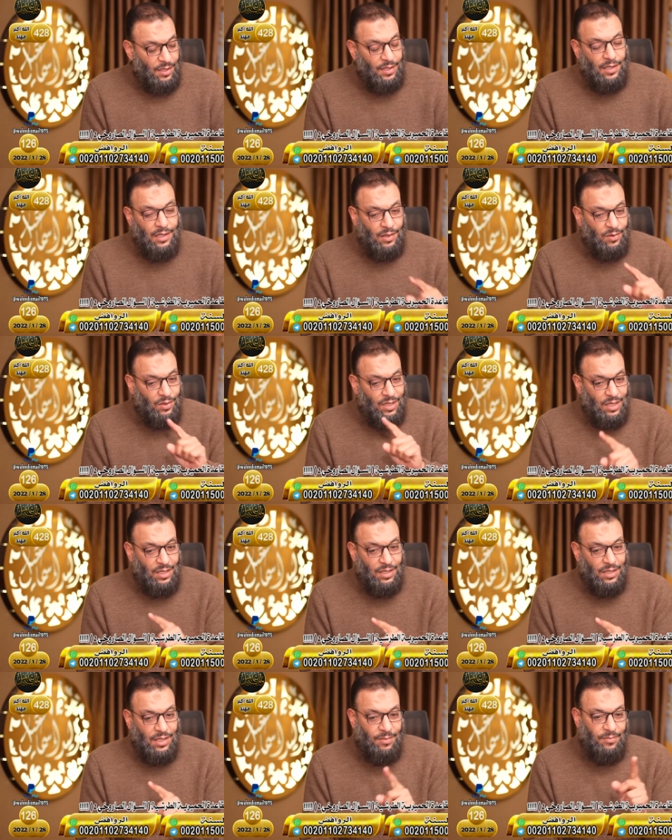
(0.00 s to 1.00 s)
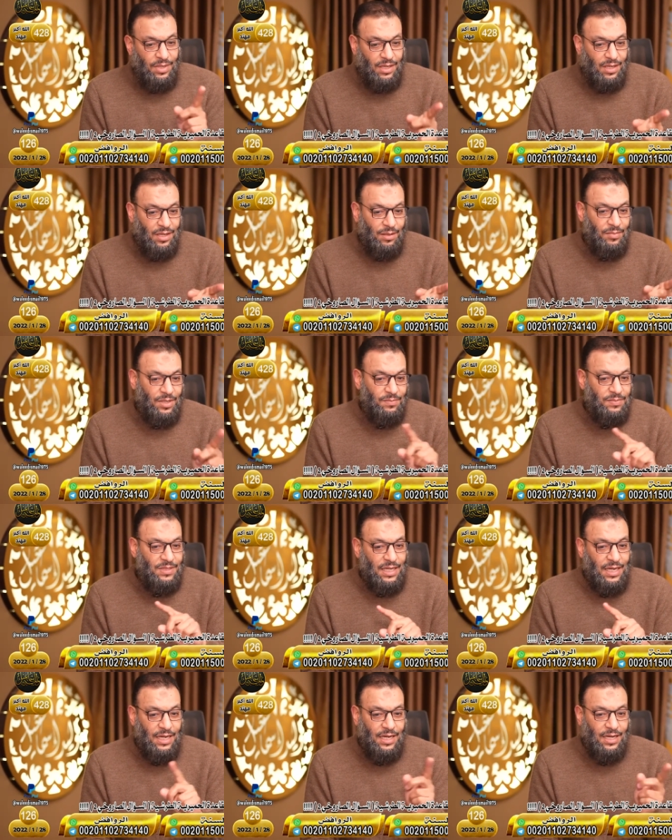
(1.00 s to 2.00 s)
لو جيت جنب القبر
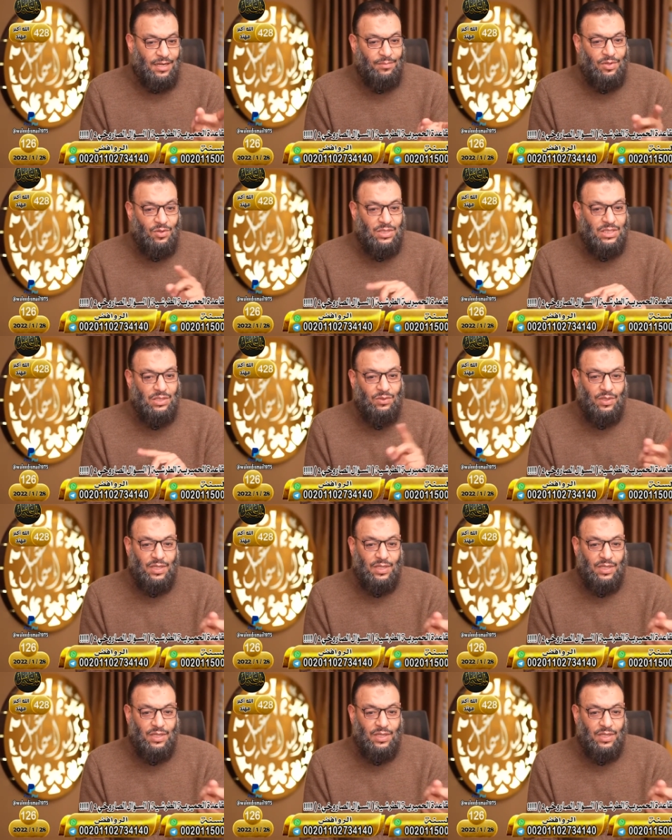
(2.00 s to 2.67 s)
بتاعها اعمل واسوي